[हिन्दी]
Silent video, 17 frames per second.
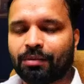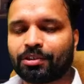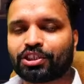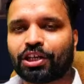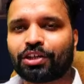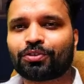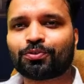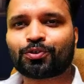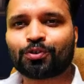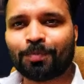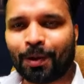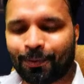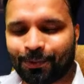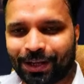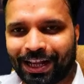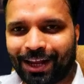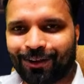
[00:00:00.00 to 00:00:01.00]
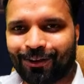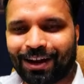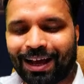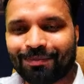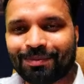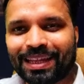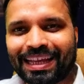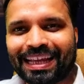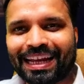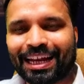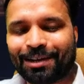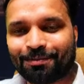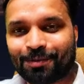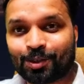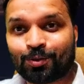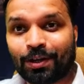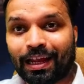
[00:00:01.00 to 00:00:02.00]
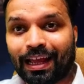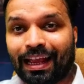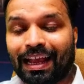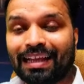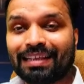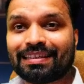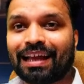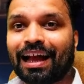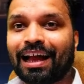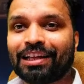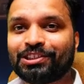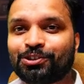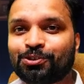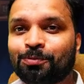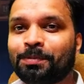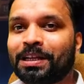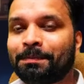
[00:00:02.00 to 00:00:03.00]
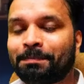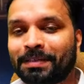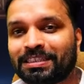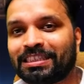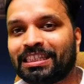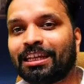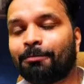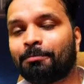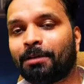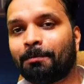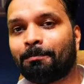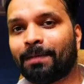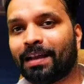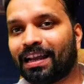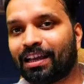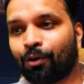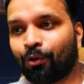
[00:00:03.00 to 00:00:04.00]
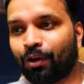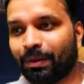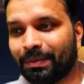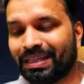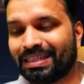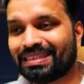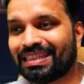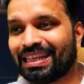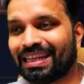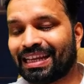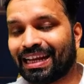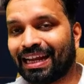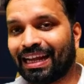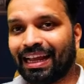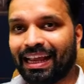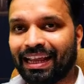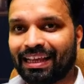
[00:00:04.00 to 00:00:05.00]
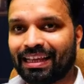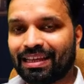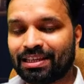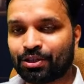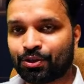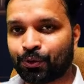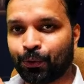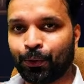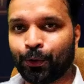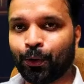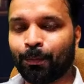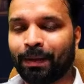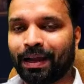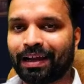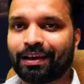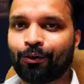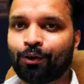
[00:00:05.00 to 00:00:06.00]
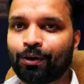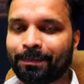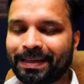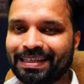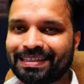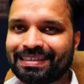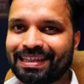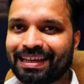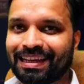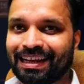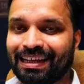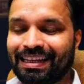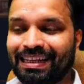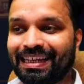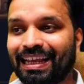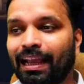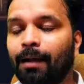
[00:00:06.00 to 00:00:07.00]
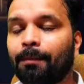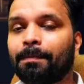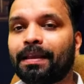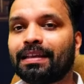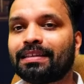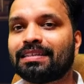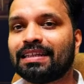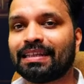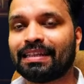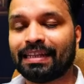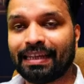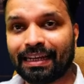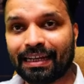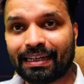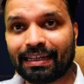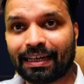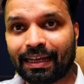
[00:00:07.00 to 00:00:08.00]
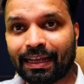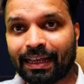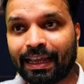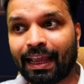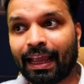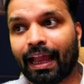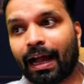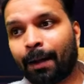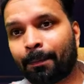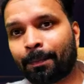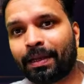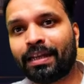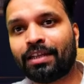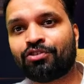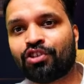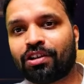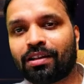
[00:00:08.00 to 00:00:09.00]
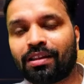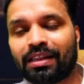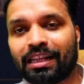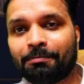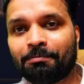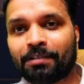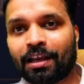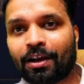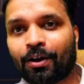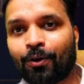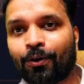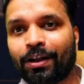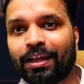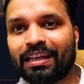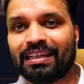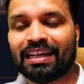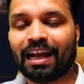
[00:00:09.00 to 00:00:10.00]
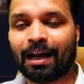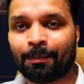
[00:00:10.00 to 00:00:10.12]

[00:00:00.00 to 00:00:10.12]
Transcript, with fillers: नमस्कार दोस्तों मैं हूं निखिल और आप देख रहे हैं बसवी टेक गाइज आज जो मेरे पीछे यहाँ पे आप बैकग्राउंड इमेज देख रहे हैं एक स्टूडियो बैकग्राउंड इमेज देख रहे हैं ये आप कैसे क्रिएट करेंगे अपनी चैनल नेम के अकॉर्डिंग